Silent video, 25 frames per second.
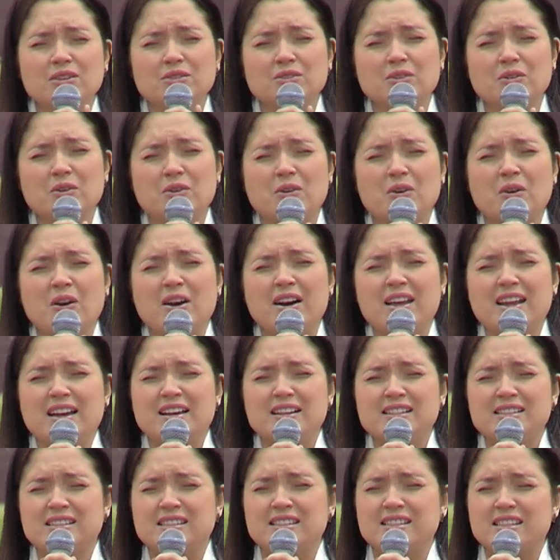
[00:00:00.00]
no
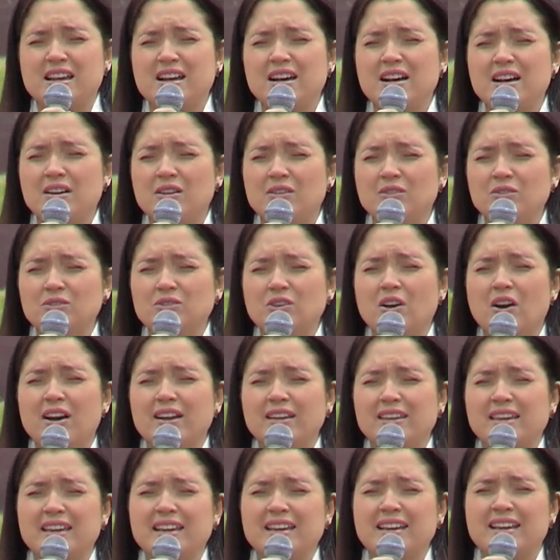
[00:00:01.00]
coração,
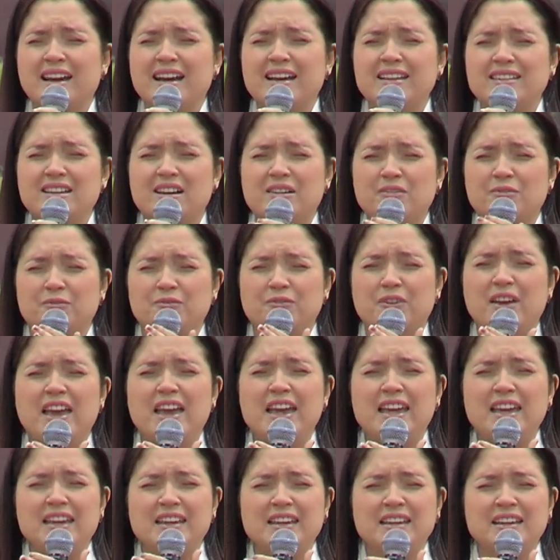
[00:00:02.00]
toca em cada
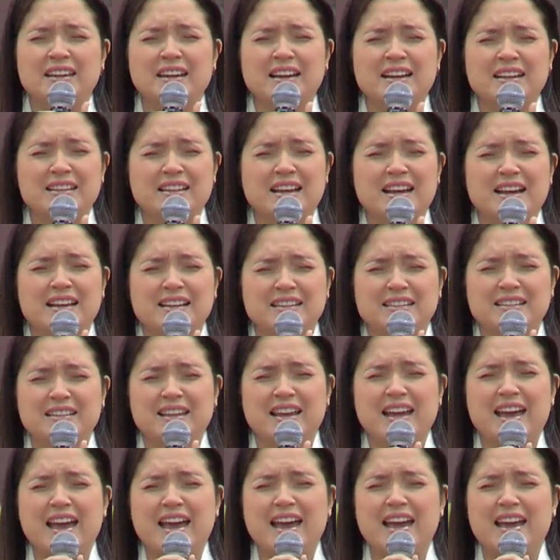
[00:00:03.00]
veia, em cada
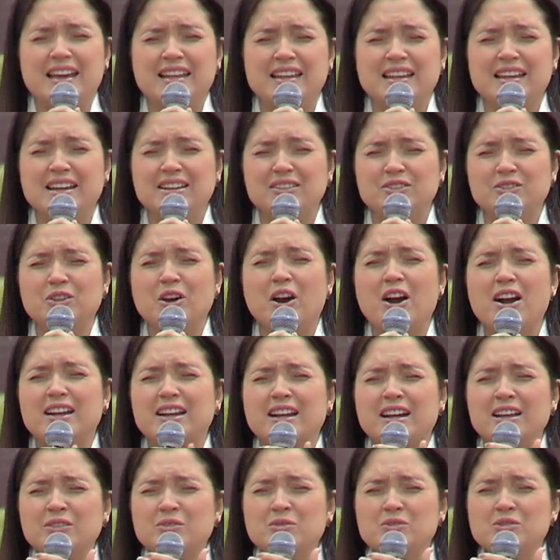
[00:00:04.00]
artéria,
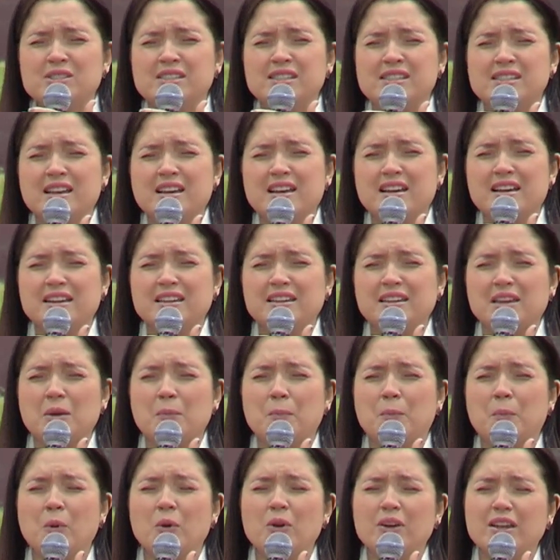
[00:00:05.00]
toca no sangue,
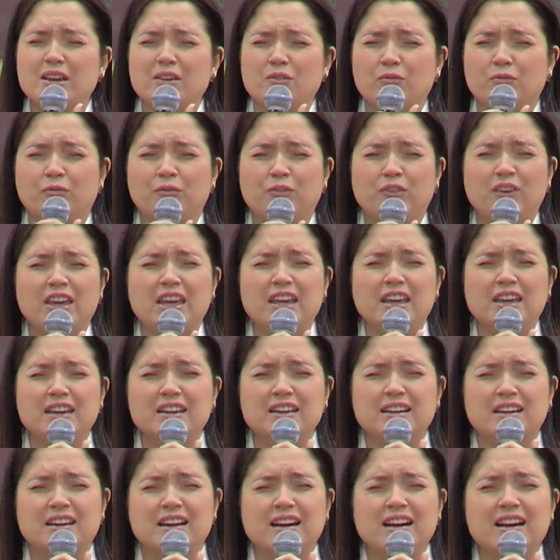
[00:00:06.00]

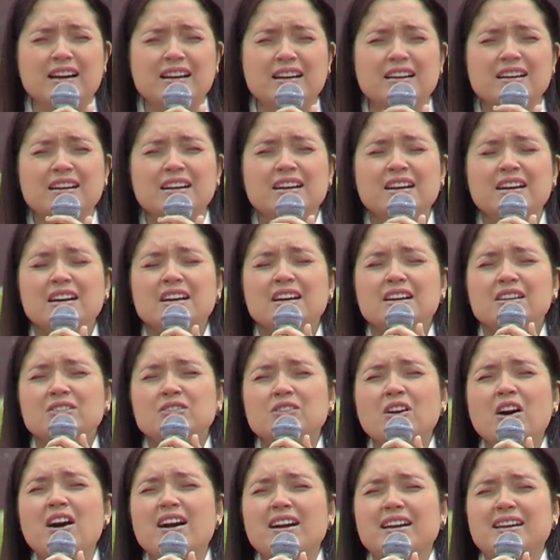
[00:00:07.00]
purifica,
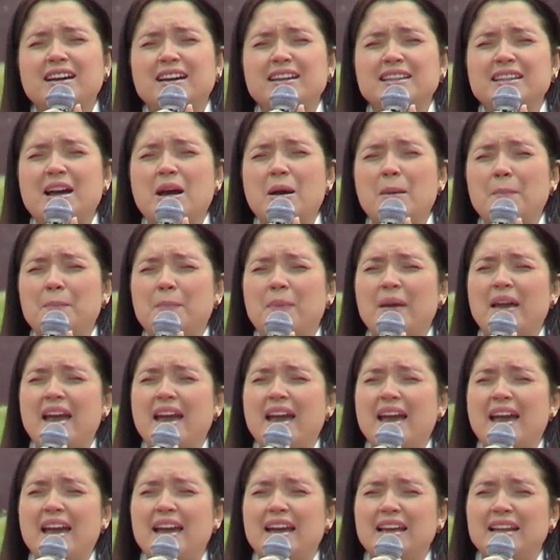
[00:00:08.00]
toca na
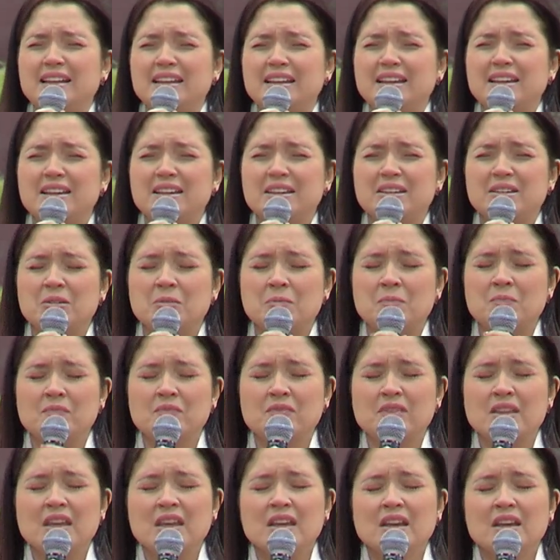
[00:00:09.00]
pele.
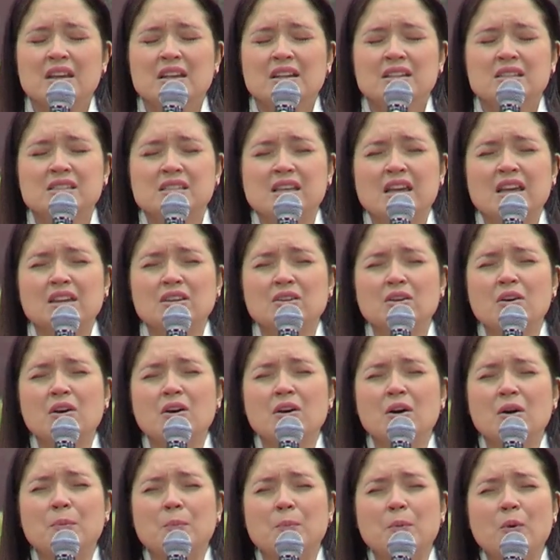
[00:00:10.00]

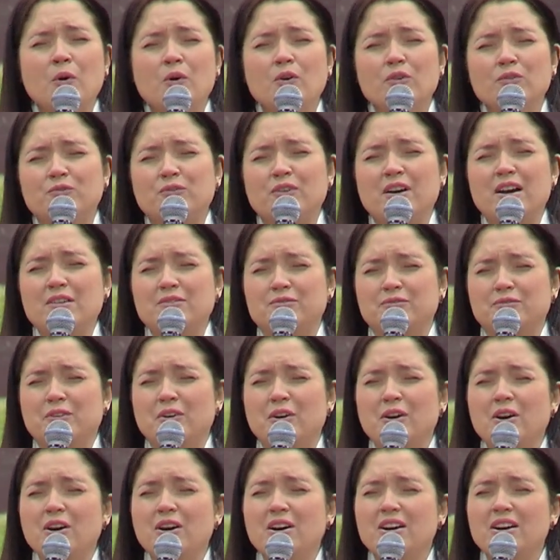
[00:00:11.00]
Senhor, por
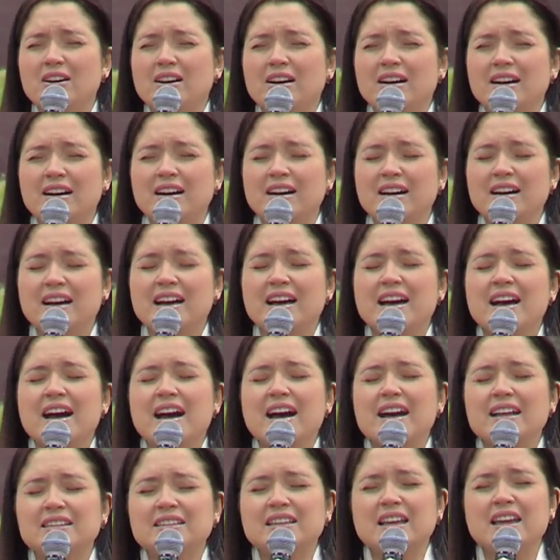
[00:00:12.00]
favor,
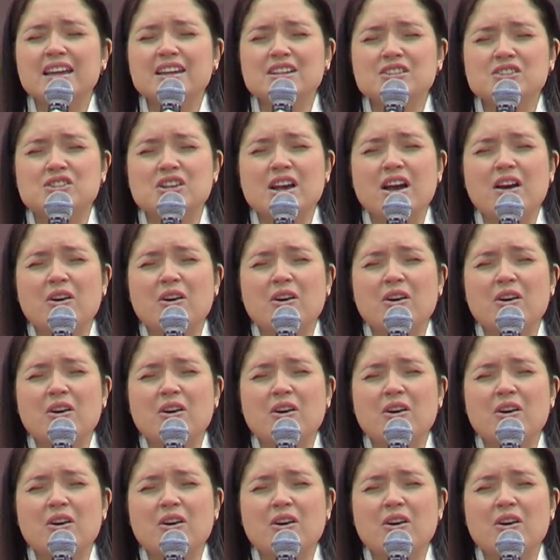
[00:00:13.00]
Atende a